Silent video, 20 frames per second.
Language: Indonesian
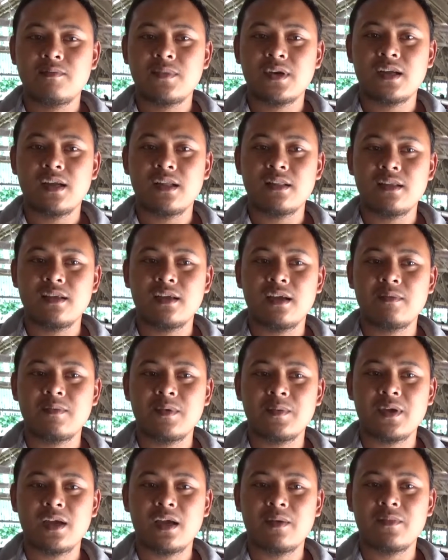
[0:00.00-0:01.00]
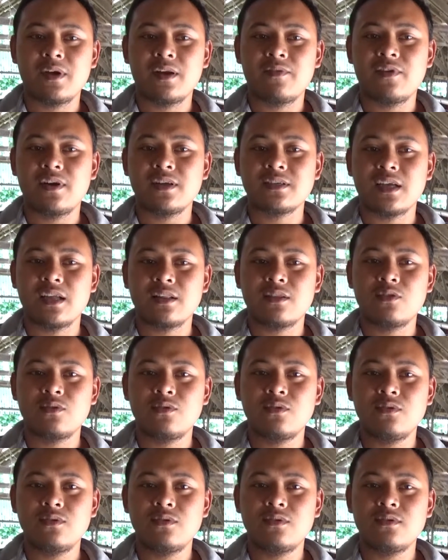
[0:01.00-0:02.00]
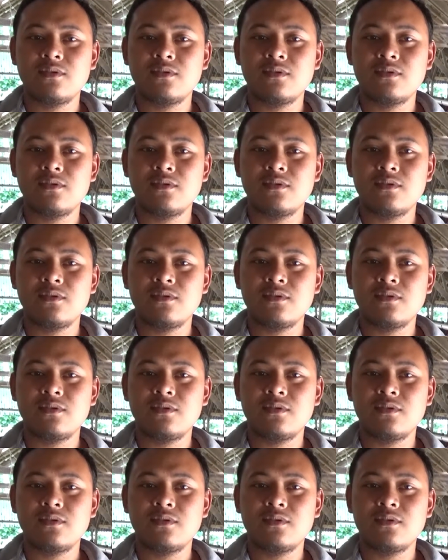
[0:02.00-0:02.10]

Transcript: pergantian PPKM level 1